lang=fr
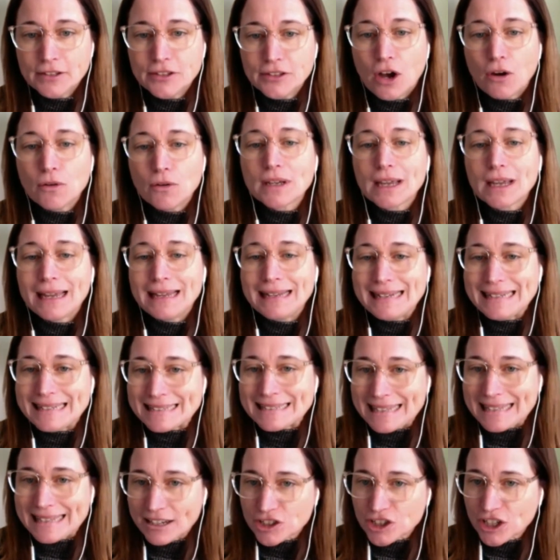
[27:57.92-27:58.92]
Donc, les
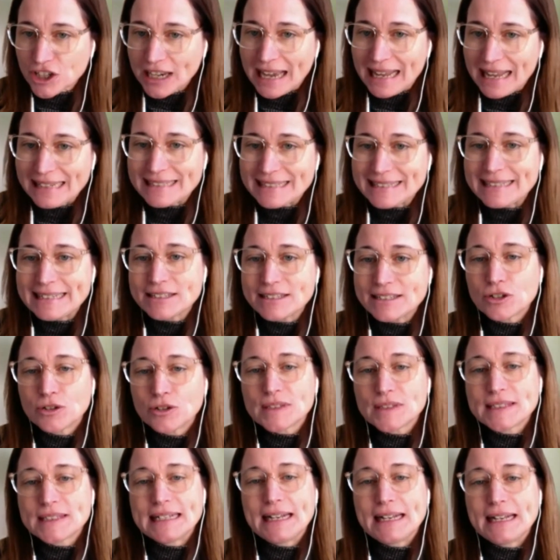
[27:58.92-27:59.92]
stages réalisés
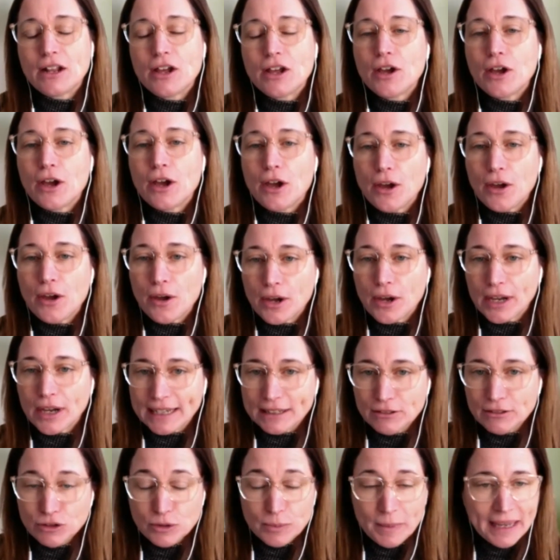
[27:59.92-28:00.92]
sont-ils
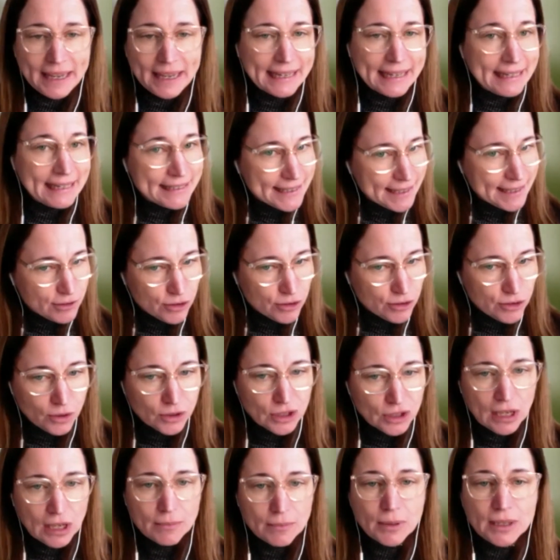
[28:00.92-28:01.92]
rémunérés? C'est une
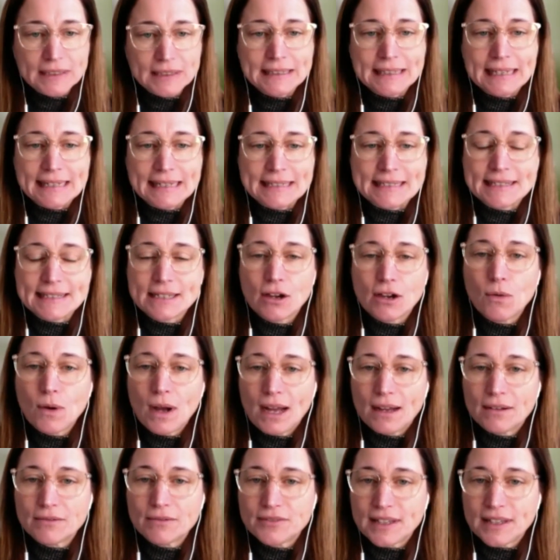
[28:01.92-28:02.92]
autre bonne question.
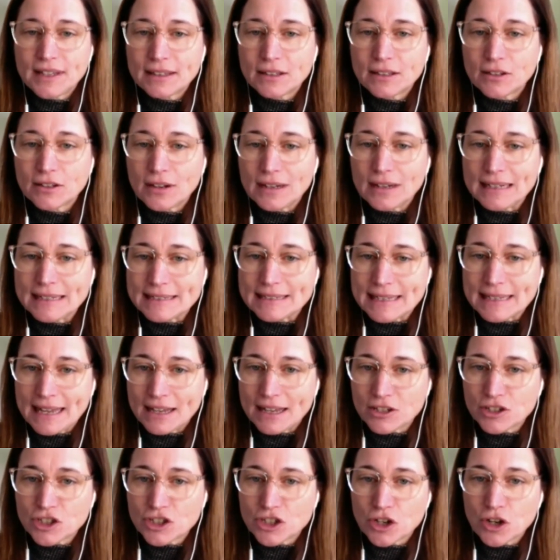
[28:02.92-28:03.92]
En fait, mm-hmm. les
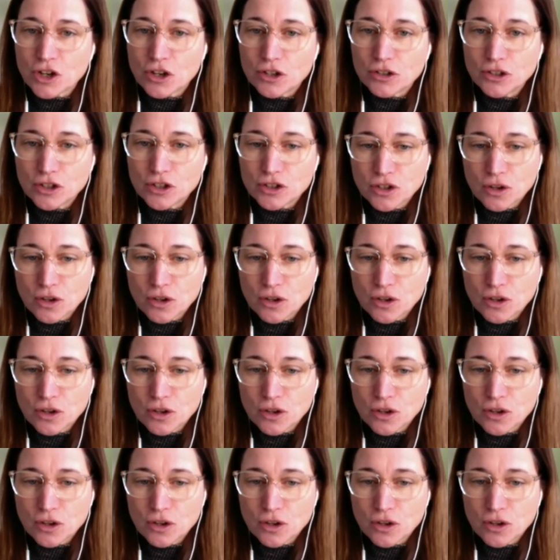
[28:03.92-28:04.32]
stages ne